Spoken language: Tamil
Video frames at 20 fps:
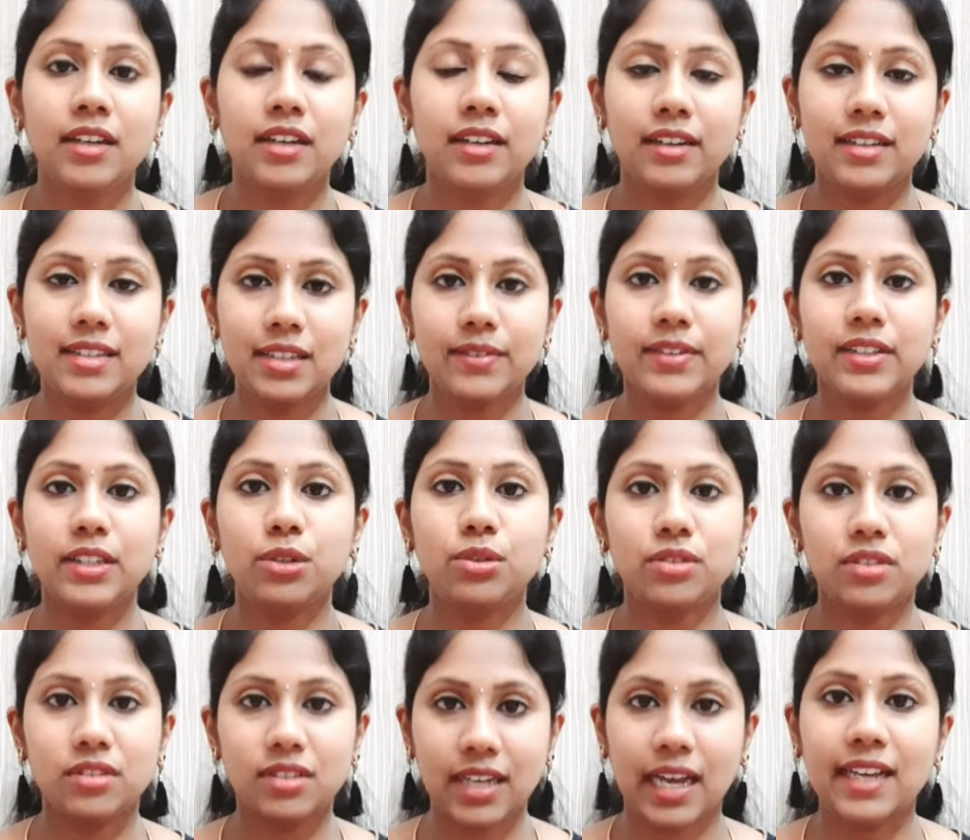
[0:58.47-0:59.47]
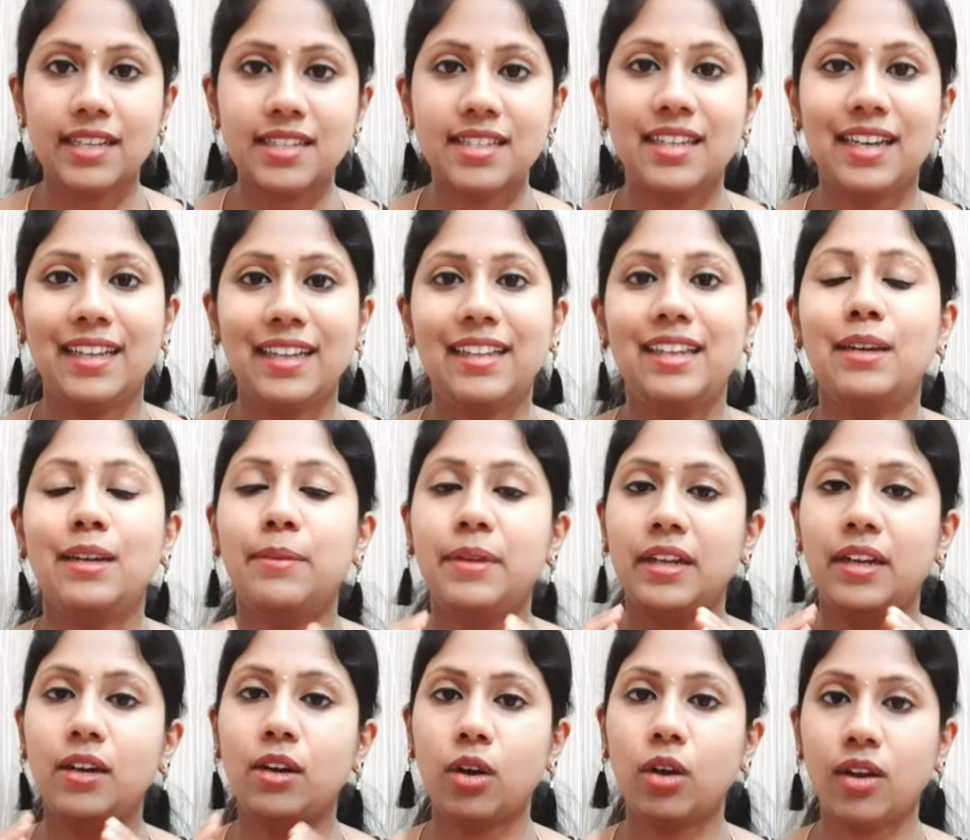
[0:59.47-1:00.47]
ரிஸ்க் வந்து கொஞ்சம் ஜாஸ்தி எதில்
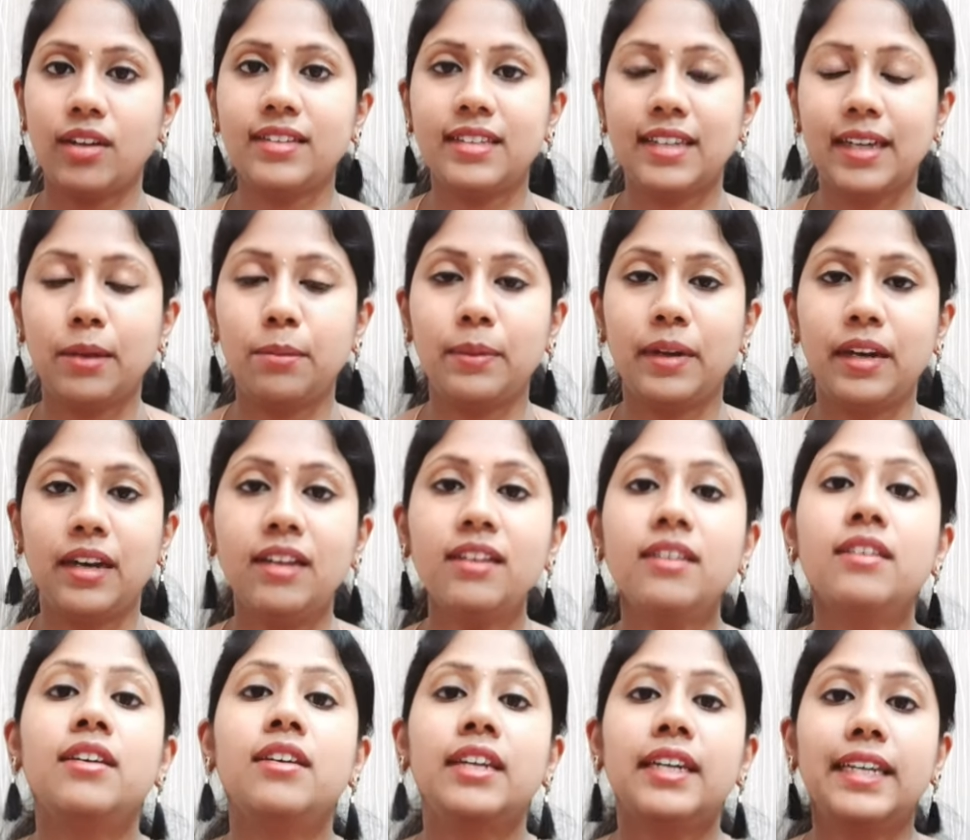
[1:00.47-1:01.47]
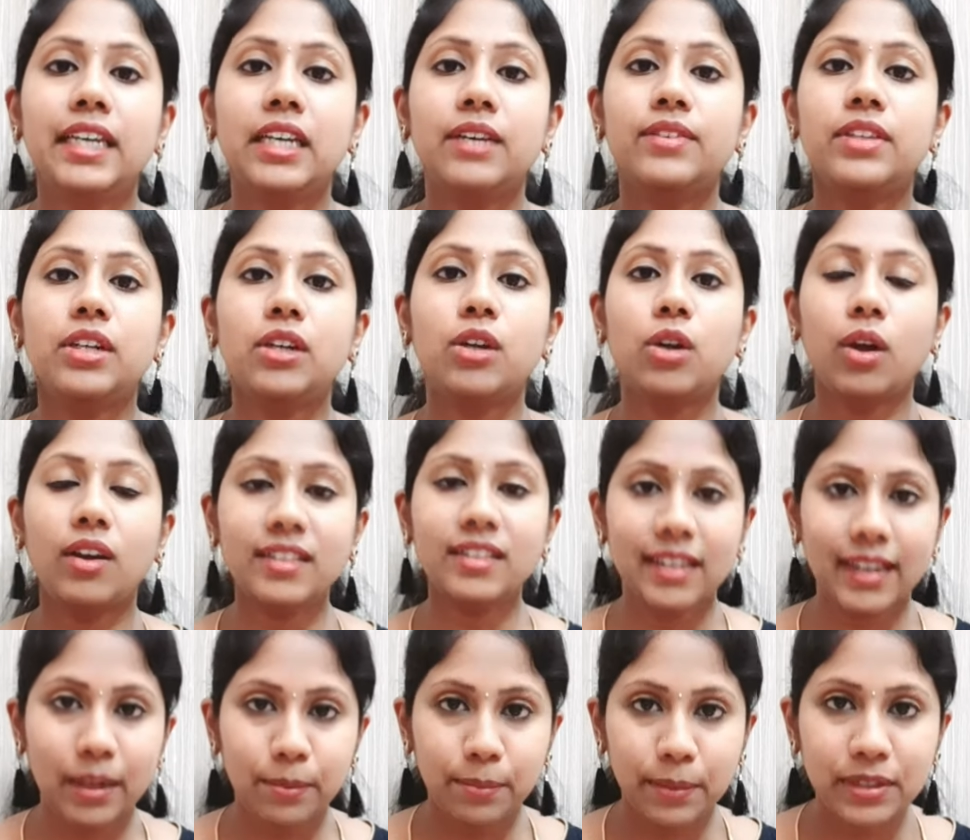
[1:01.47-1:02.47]
அப்படின்னா கிளாத் டைப்பரில் நீங்கள் வந்து கிளாத்
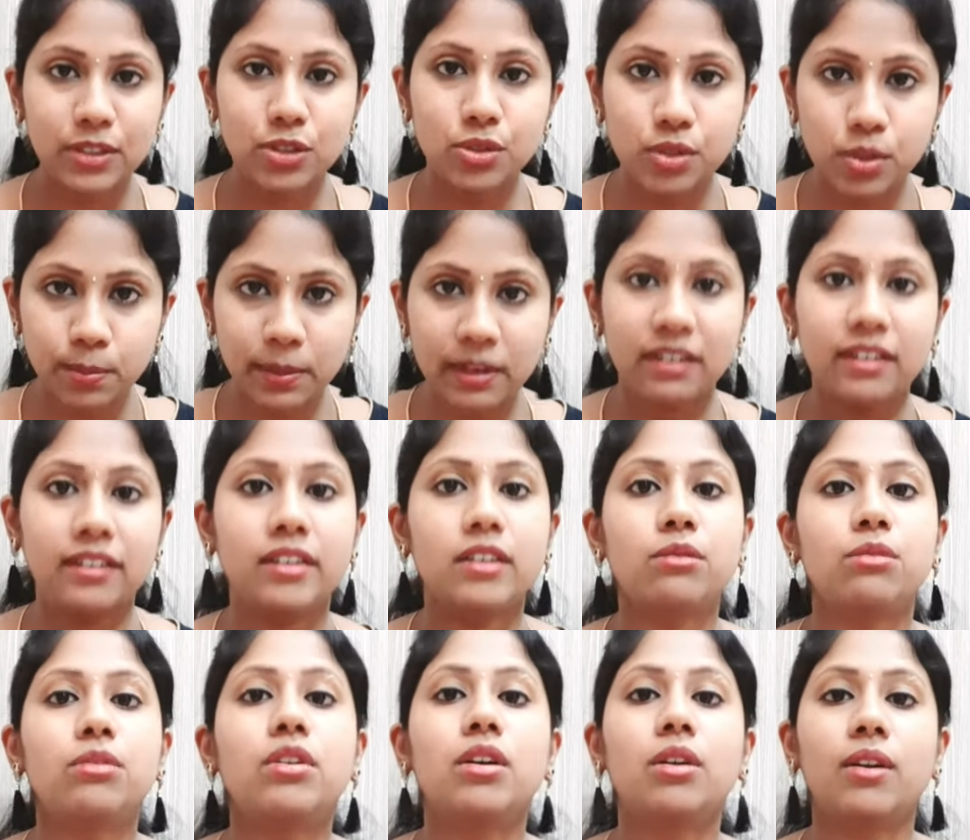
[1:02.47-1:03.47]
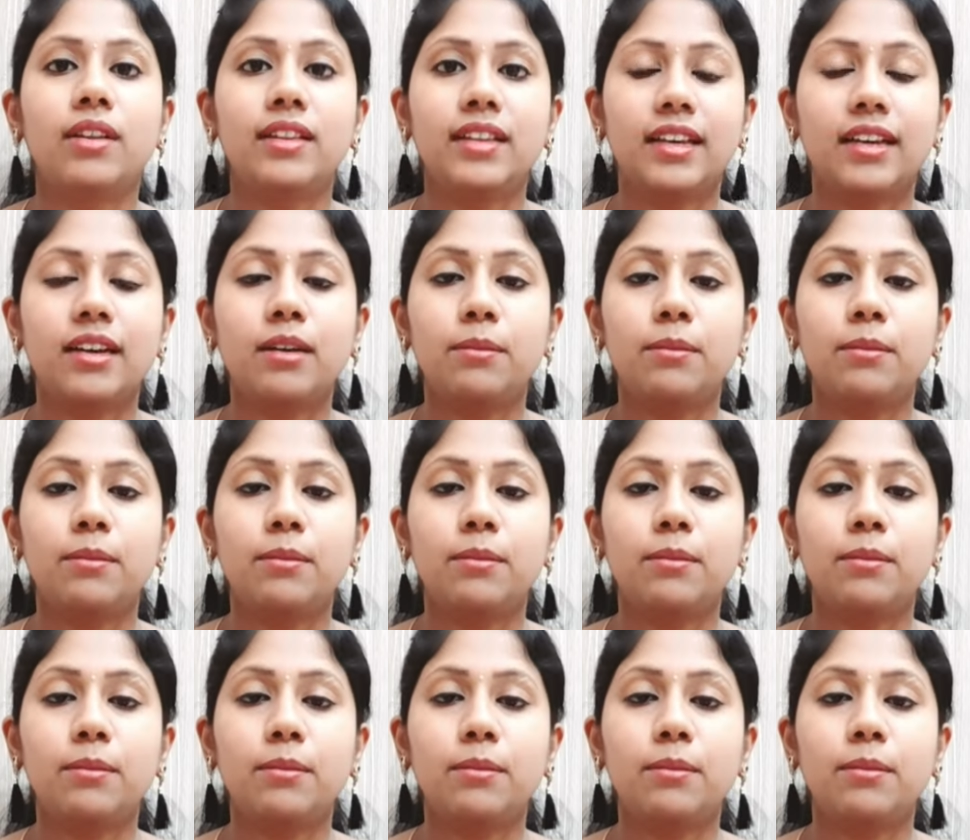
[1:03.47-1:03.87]
டைப்பர் சூஸ் பண்ணுறீங்க உங்கள் குழந்தைக்கு